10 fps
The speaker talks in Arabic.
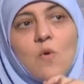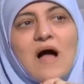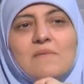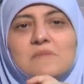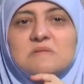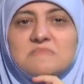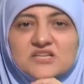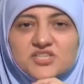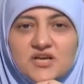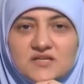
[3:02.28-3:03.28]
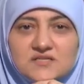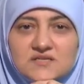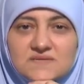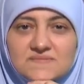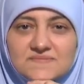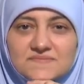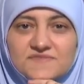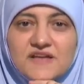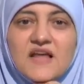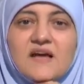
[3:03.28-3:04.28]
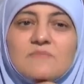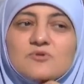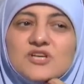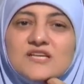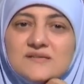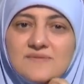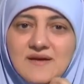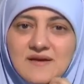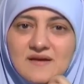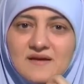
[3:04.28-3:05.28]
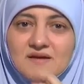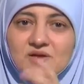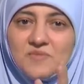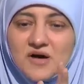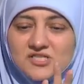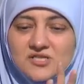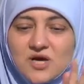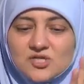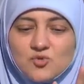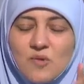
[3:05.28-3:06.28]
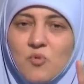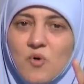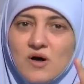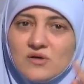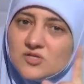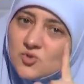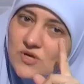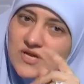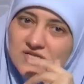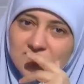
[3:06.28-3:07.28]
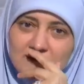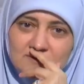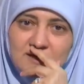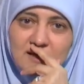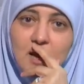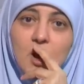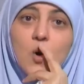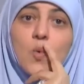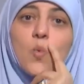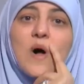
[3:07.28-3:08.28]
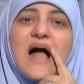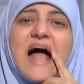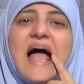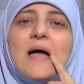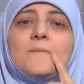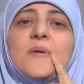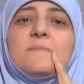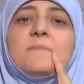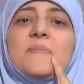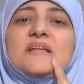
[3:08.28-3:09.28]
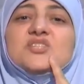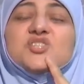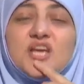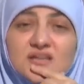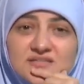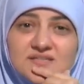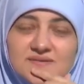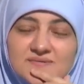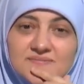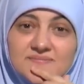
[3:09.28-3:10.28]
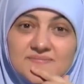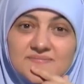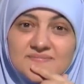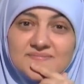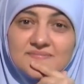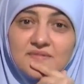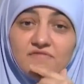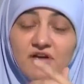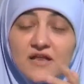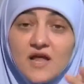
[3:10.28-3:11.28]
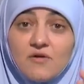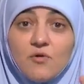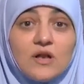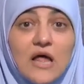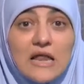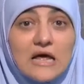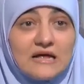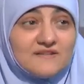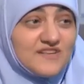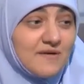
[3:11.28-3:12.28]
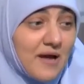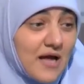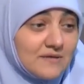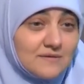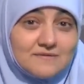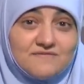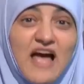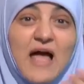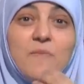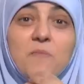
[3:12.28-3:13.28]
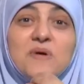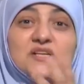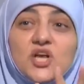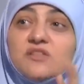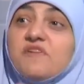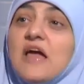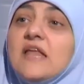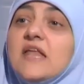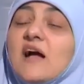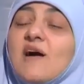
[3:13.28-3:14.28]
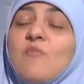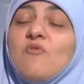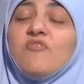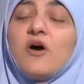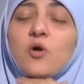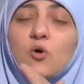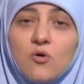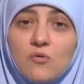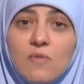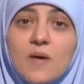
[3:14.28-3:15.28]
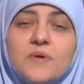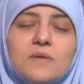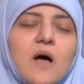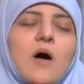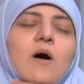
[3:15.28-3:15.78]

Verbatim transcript: واعمل ما شئت فانك مجازي به يبقى أصوبه وأخلصه لله سبحانه وتعالى وأحبب من شئت فإنك وهنعلق نفسنا بحد أحبب من شئت فإنك مفارقه ما, بي...